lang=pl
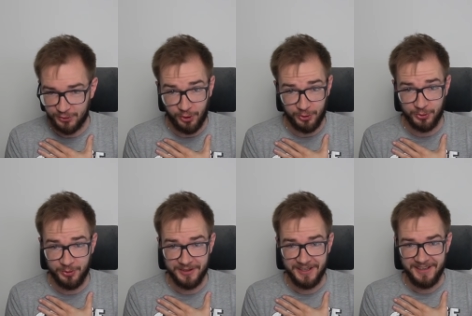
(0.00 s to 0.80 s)
w
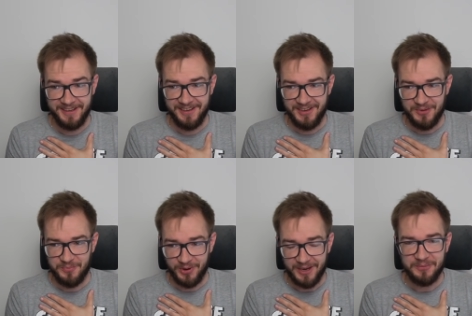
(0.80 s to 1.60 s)
szoku,
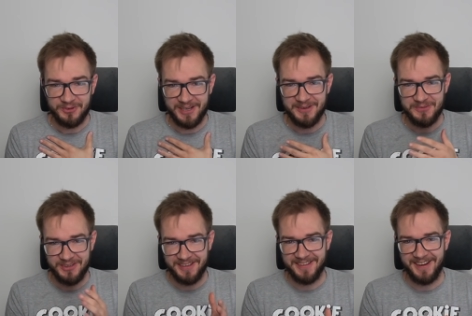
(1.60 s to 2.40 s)
bo ja myślałem,
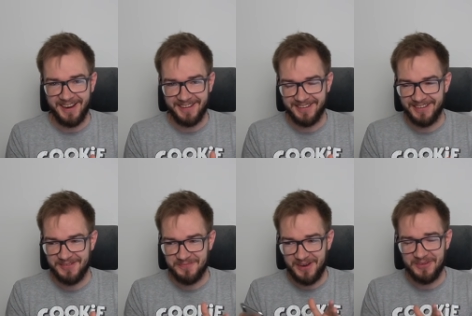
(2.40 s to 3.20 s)
że rank
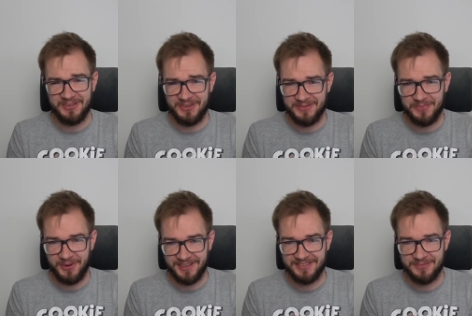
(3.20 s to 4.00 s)
mam jeszcze
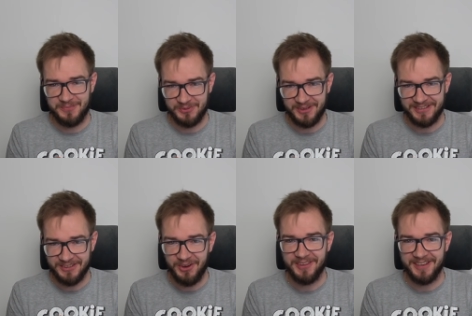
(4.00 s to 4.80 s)
ponad półtora
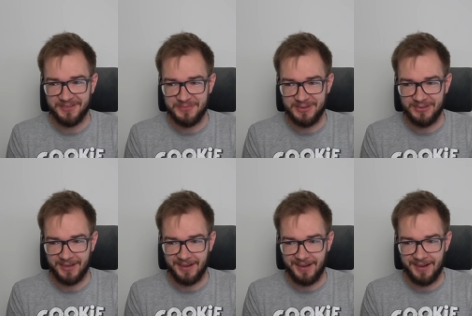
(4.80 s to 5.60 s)
tygodnia na
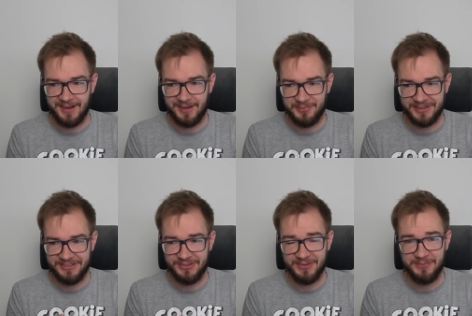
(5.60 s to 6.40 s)
wbicie, a
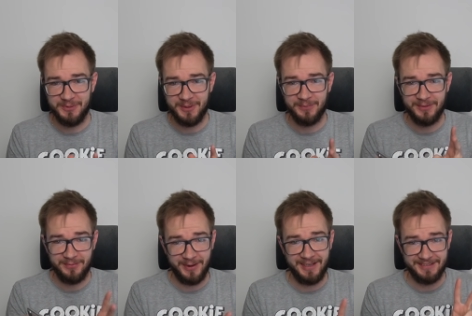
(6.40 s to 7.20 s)
praktycznie wbiłem
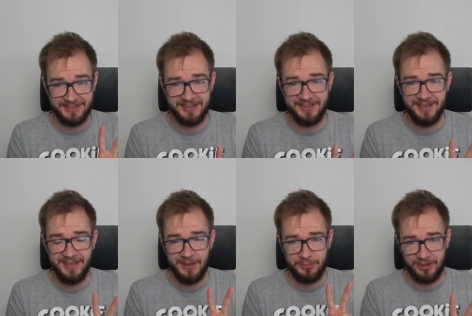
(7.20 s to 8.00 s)
dwa dni
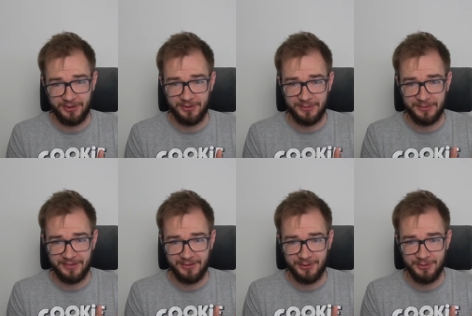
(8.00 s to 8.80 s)
przed końcem
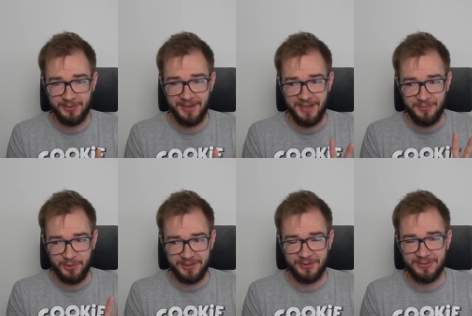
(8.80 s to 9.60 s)
sezonu,
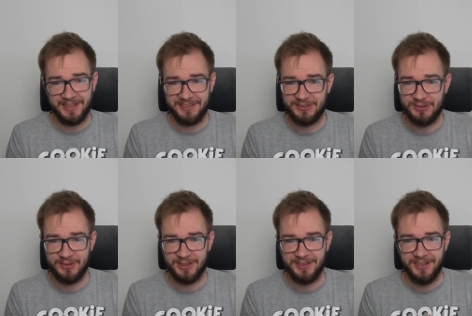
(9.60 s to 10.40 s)
bo ten ostatni
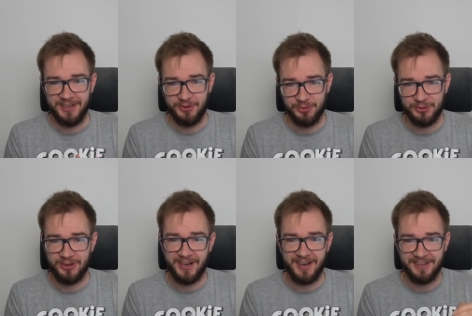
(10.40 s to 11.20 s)
tydzień już
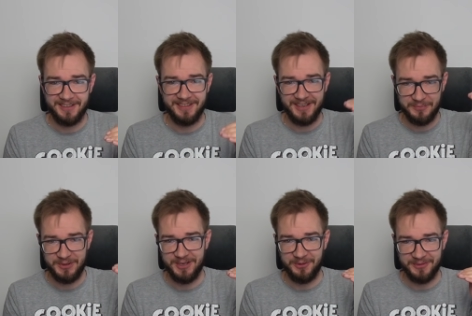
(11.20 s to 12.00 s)
się rank nie
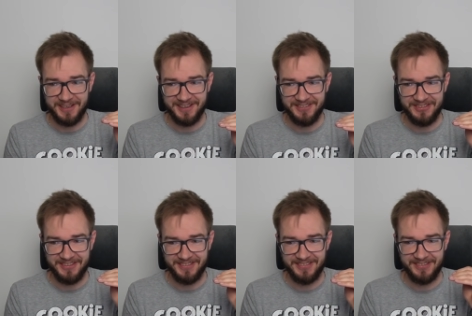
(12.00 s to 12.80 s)
nabijał, tak?
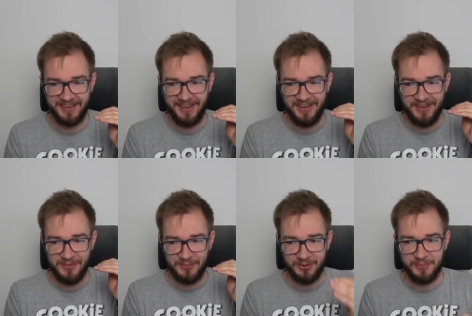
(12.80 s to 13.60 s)
Więc
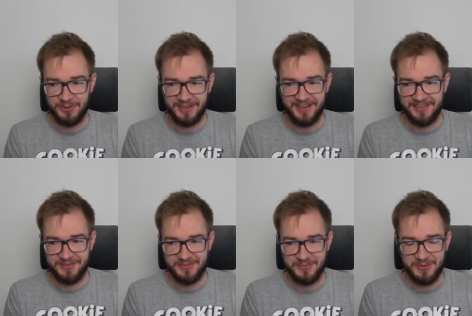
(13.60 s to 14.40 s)
w sobotę
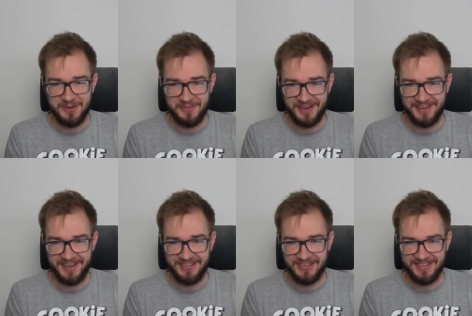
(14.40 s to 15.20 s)
wbiłem rank
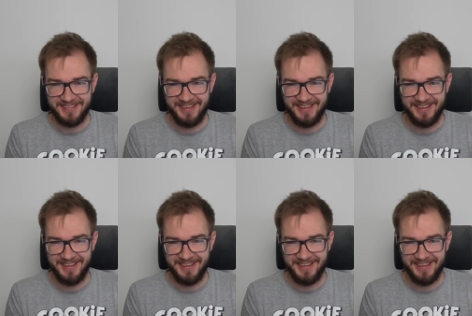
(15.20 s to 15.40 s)
legend,